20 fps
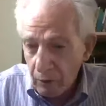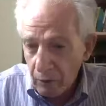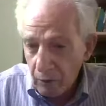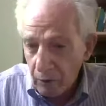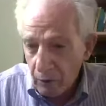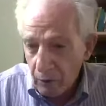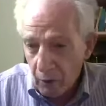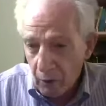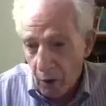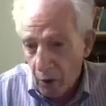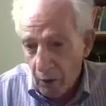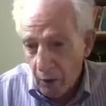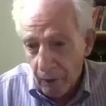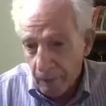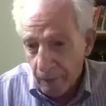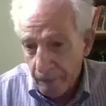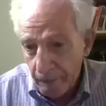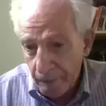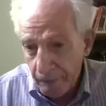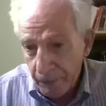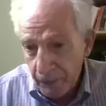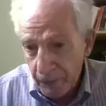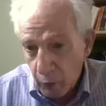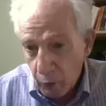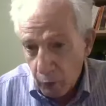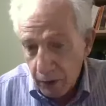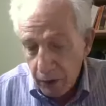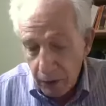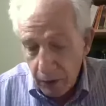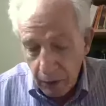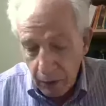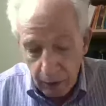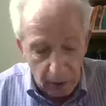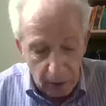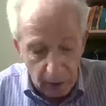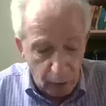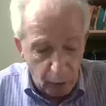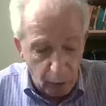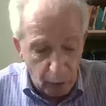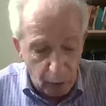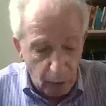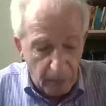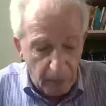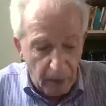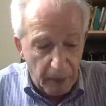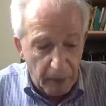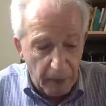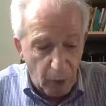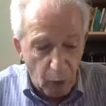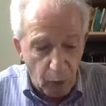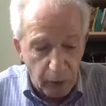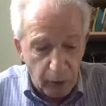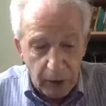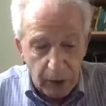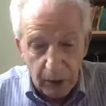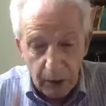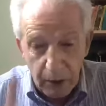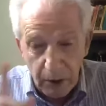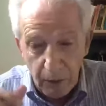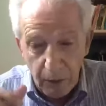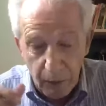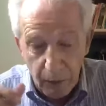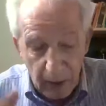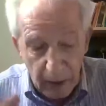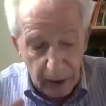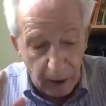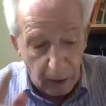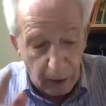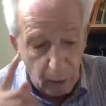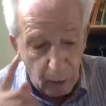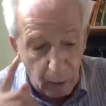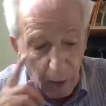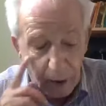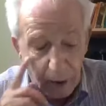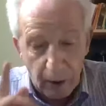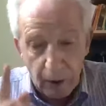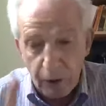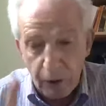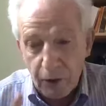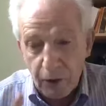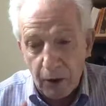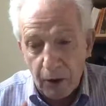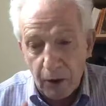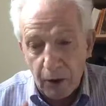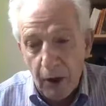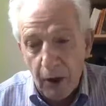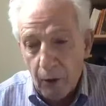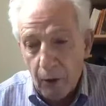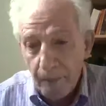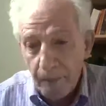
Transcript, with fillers: No, quindi la sua mappa cognitiva che riguarda il cervello